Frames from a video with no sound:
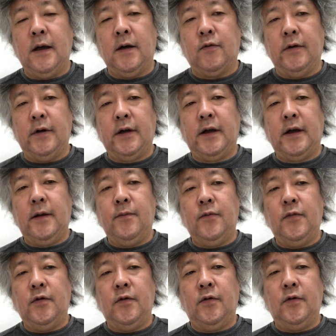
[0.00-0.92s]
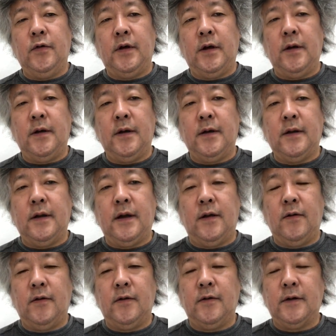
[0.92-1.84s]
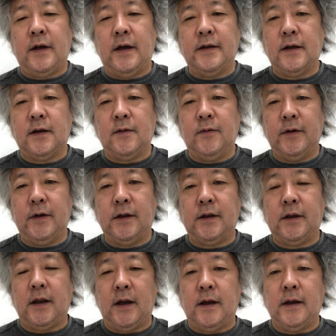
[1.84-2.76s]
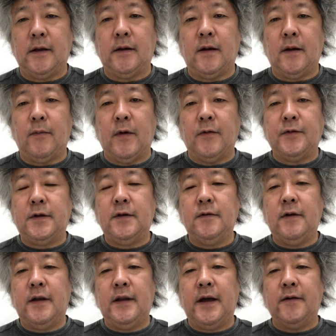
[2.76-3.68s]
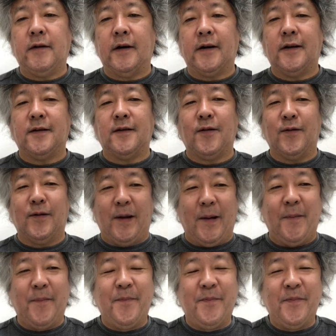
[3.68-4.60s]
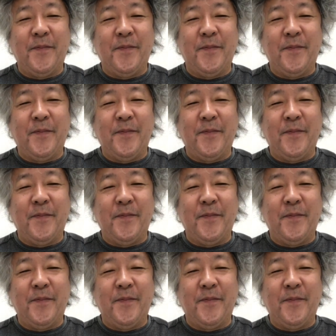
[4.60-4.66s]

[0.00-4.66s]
これだけ無能で何の対策もできてないってまあ、普通はないわけですよね